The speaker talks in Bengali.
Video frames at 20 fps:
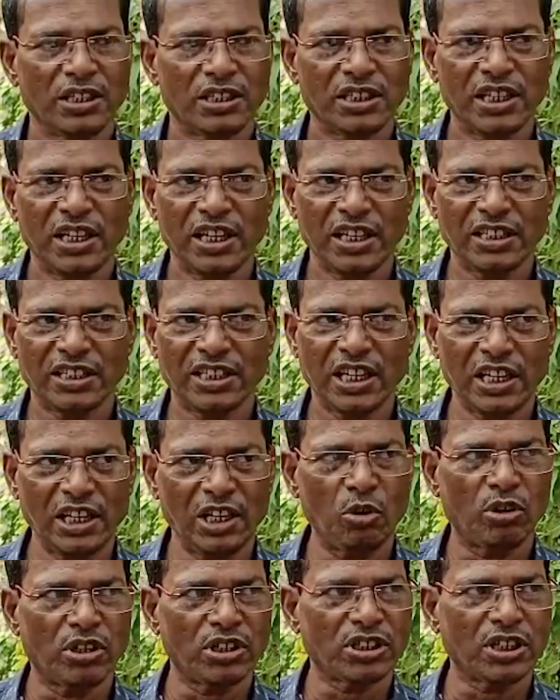সে সেই
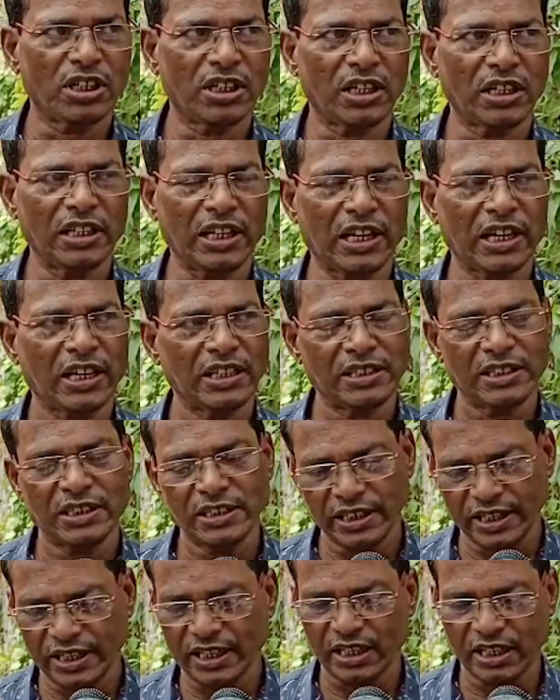লোকেশানটা দেখাচ্ছে
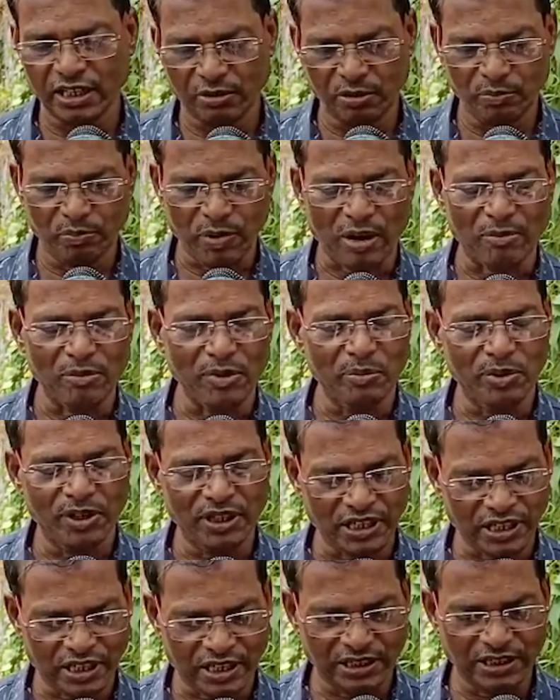যে এখানে আমি পা মেপে
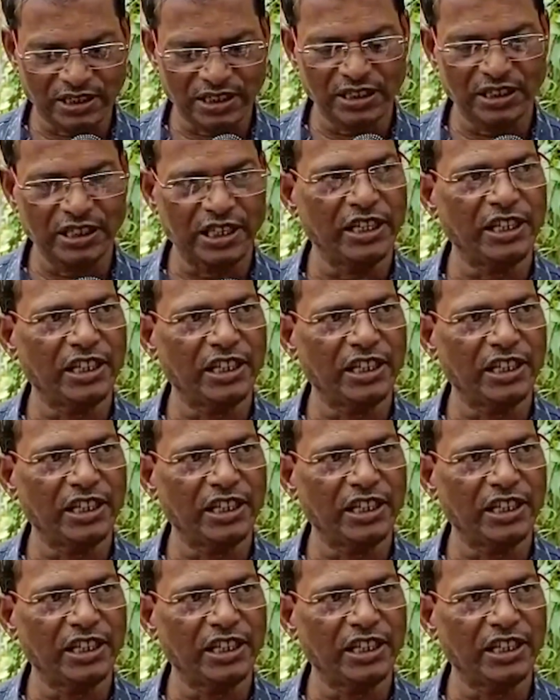দেখাচ্ছে যে